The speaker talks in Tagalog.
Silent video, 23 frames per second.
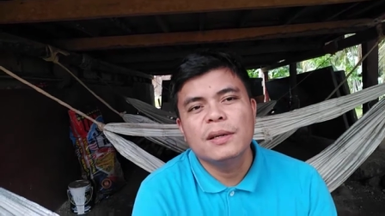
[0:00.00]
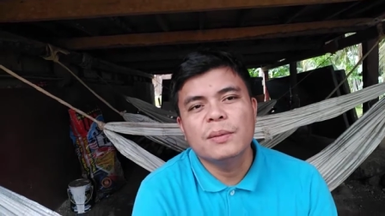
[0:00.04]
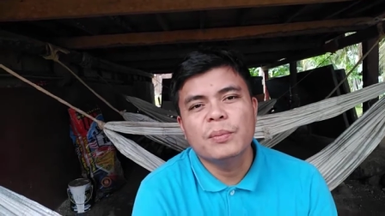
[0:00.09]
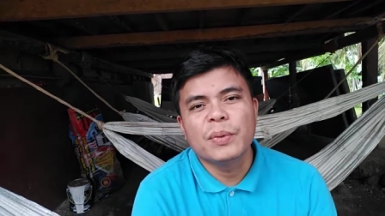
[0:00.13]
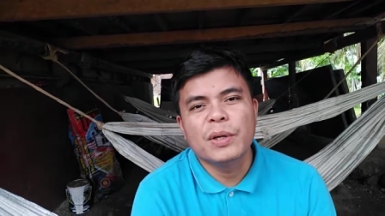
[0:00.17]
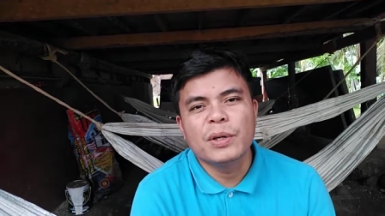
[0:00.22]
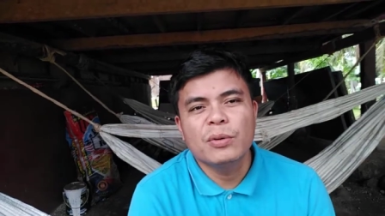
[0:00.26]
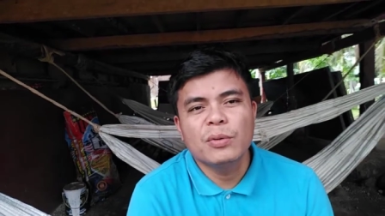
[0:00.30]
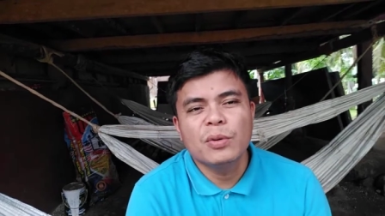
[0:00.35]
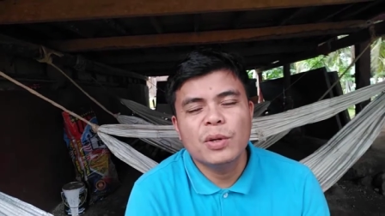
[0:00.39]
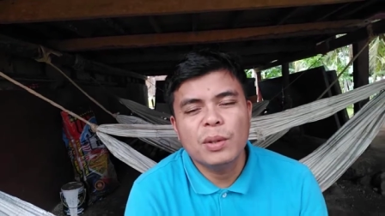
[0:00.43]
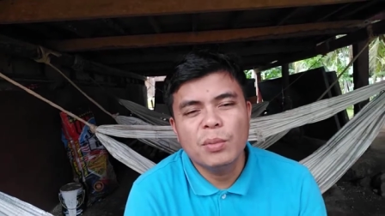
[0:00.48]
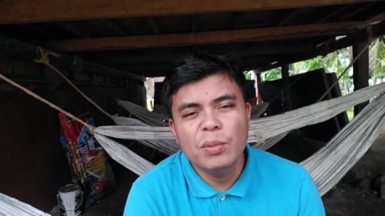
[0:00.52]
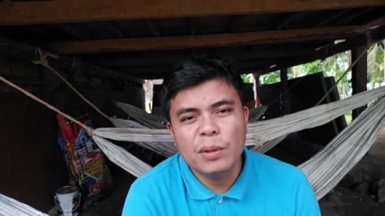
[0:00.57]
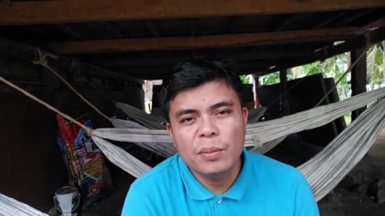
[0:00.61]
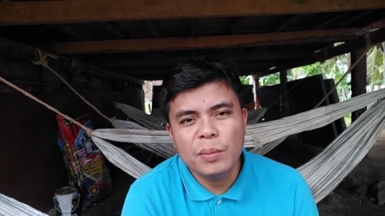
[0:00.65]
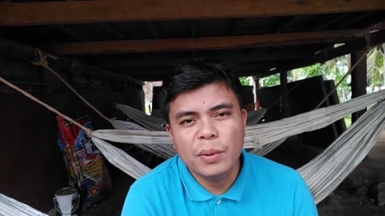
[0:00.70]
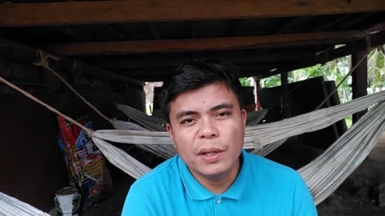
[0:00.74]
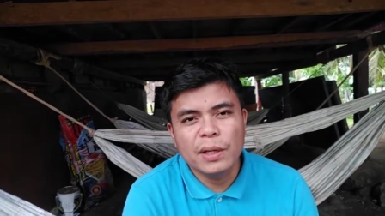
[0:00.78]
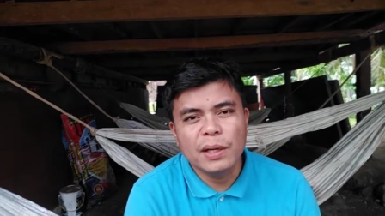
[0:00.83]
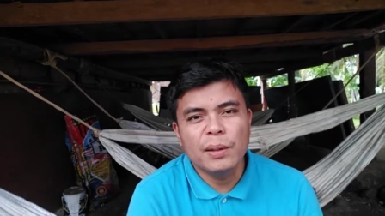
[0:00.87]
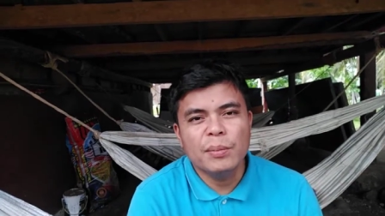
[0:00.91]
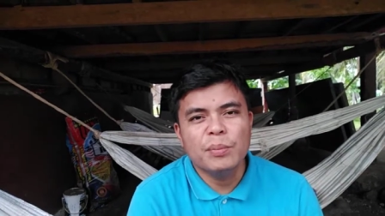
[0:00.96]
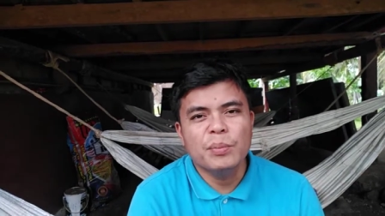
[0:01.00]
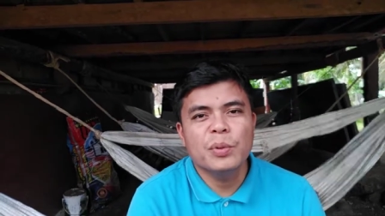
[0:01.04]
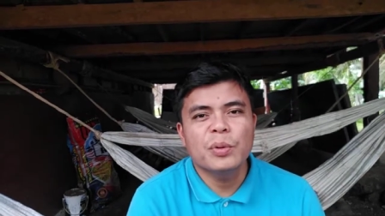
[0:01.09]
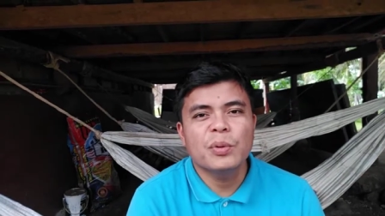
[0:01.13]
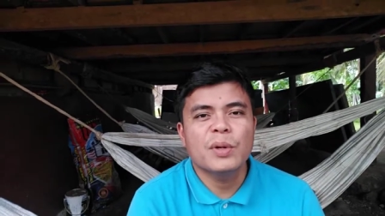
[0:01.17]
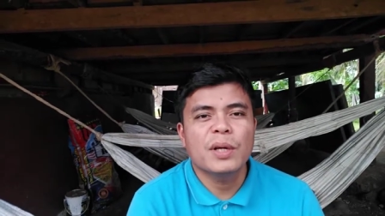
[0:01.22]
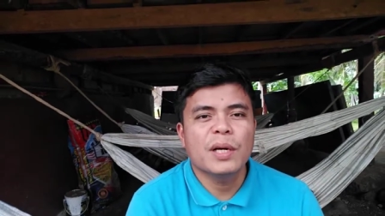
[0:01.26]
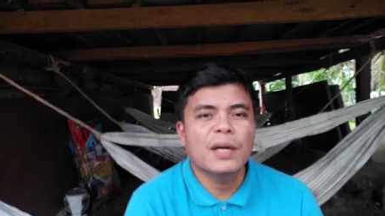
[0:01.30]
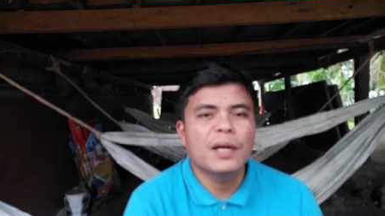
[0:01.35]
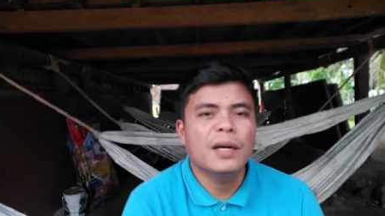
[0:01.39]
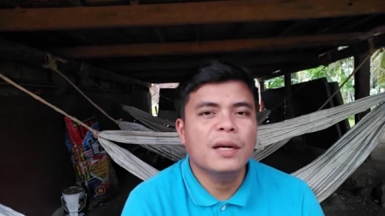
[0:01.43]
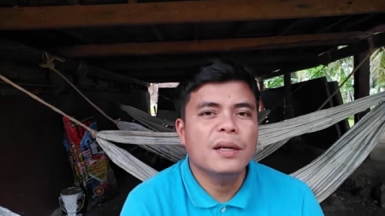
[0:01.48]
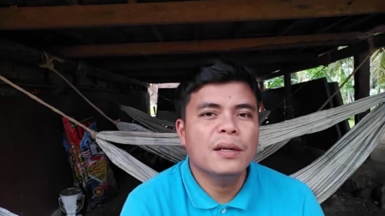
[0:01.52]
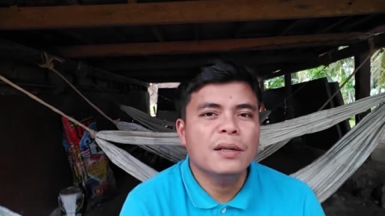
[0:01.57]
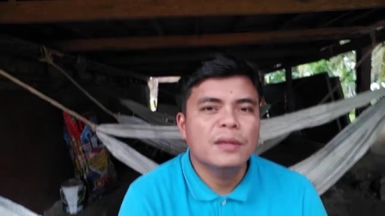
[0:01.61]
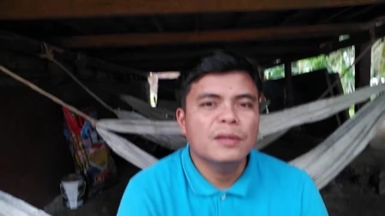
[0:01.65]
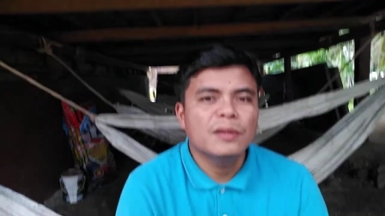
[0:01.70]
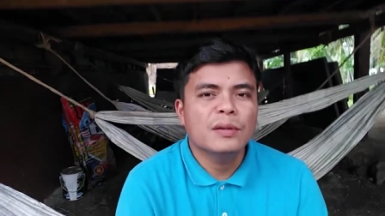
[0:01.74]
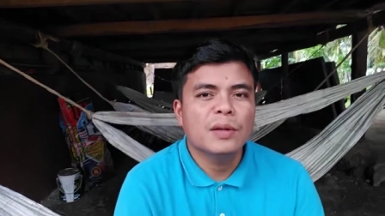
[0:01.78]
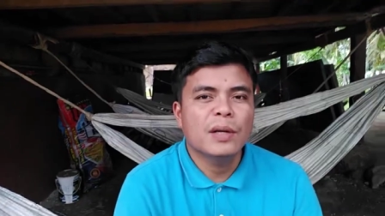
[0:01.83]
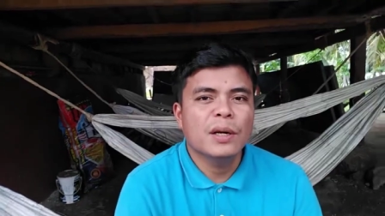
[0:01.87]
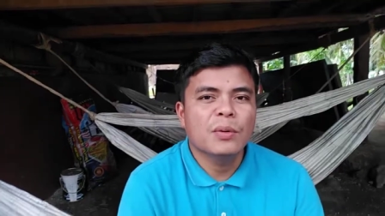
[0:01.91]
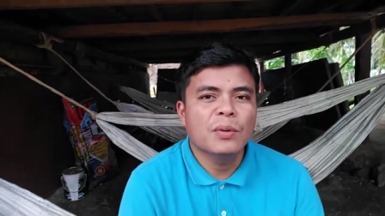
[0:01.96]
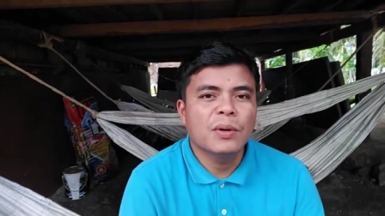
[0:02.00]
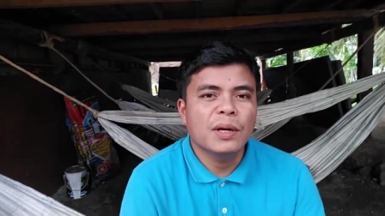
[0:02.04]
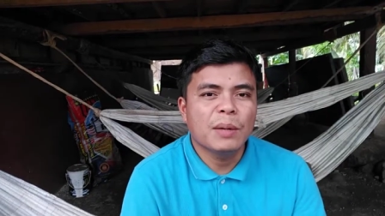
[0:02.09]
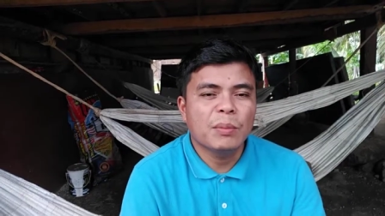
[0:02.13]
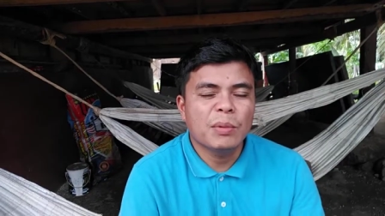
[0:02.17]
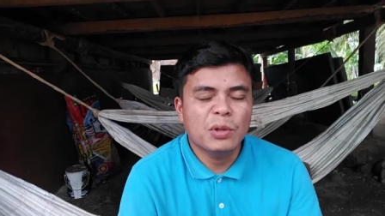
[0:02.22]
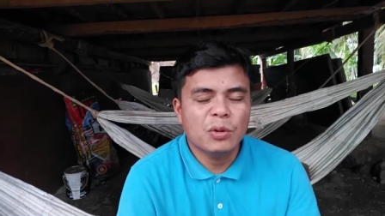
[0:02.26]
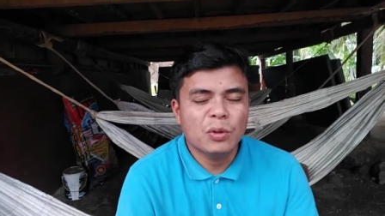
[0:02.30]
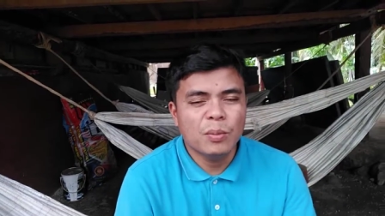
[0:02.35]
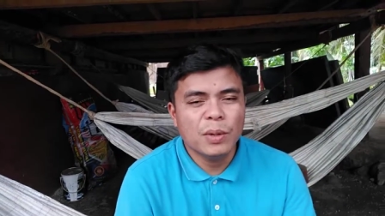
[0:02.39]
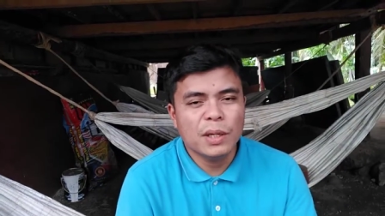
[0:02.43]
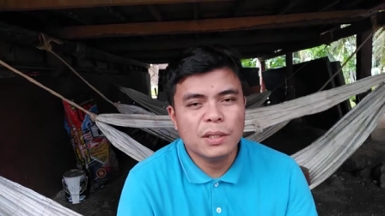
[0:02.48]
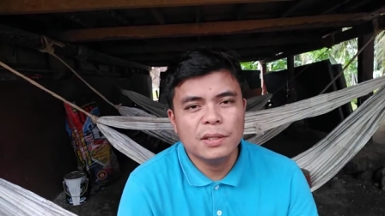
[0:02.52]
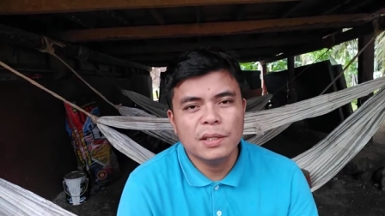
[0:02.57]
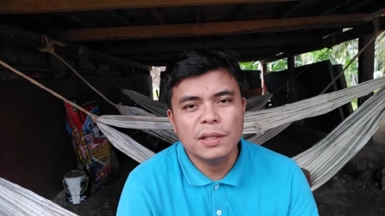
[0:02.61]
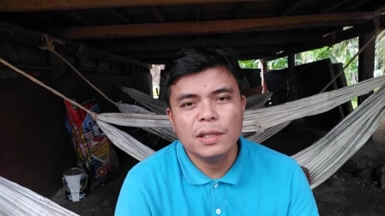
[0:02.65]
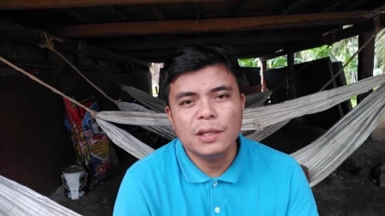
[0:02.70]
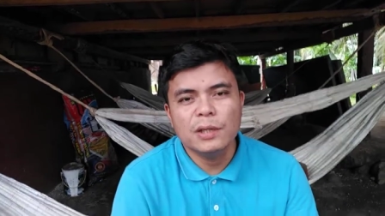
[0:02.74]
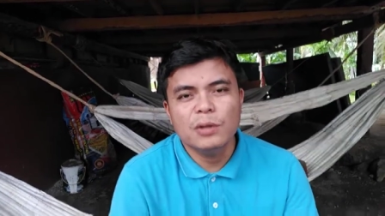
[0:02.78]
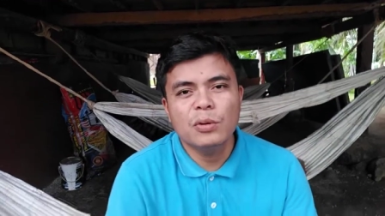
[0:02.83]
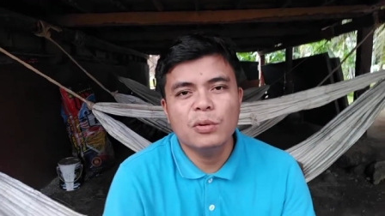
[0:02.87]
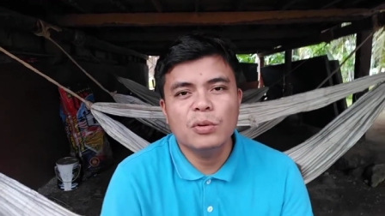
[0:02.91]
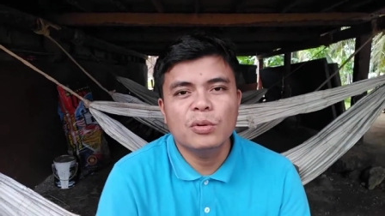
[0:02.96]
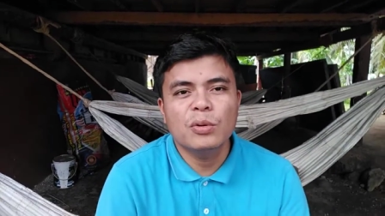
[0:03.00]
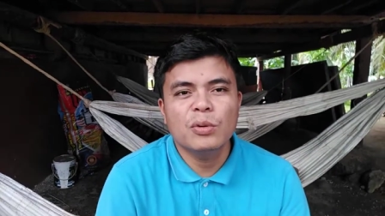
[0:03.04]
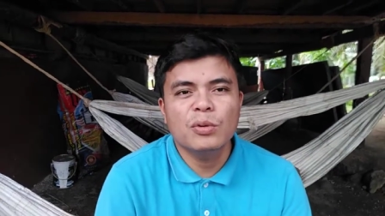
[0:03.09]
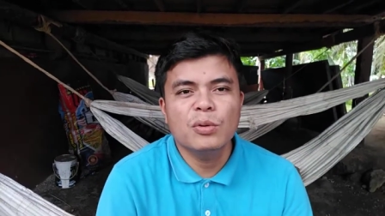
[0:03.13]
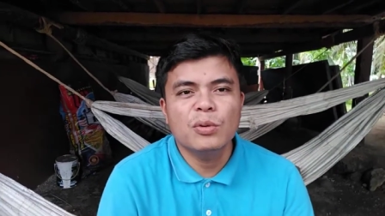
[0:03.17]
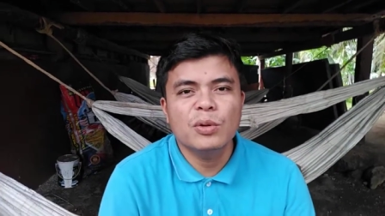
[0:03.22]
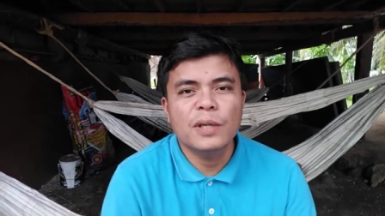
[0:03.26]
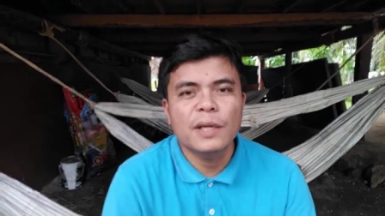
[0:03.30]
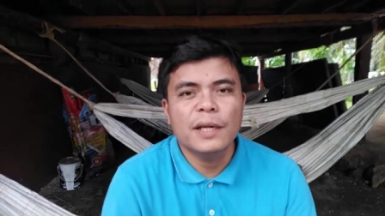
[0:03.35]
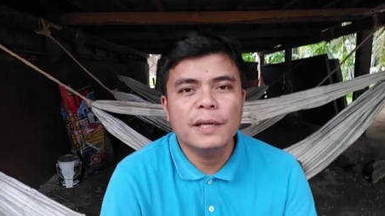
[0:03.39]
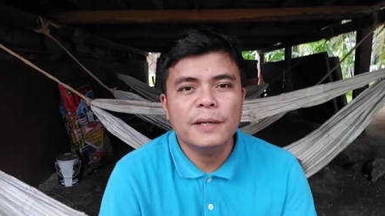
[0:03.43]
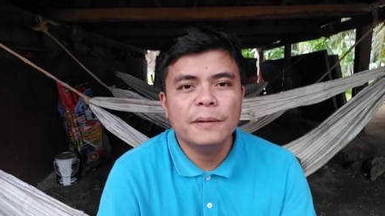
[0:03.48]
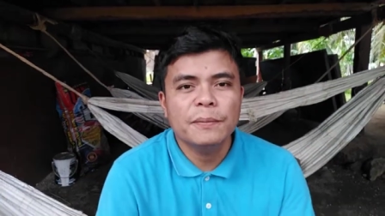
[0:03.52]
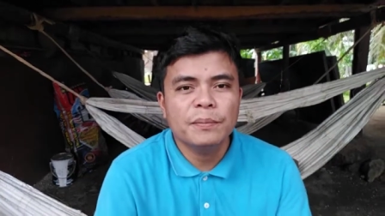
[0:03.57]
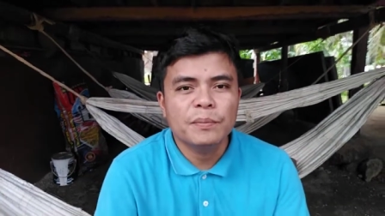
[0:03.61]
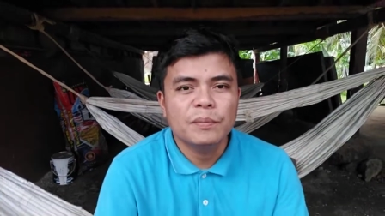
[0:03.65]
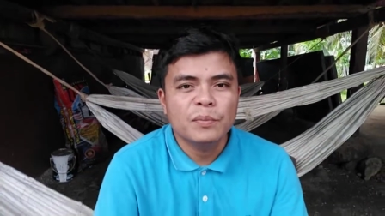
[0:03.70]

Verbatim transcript: pandunay mga pagampo ka nga wala matubag sa Ginoo tungod kay